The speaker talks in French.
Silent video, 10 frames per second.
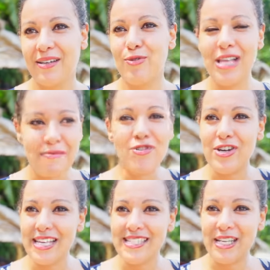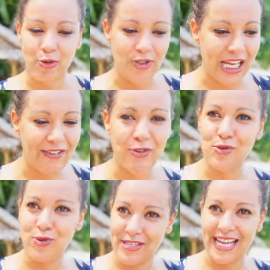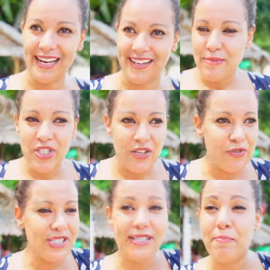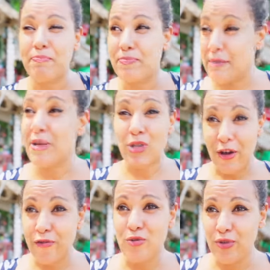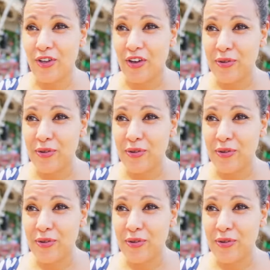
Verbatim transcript: Mon ami me connaissait, donc on est arrivé dans son hôtel. Puis j'ai vu que c'était bientôt la full moon.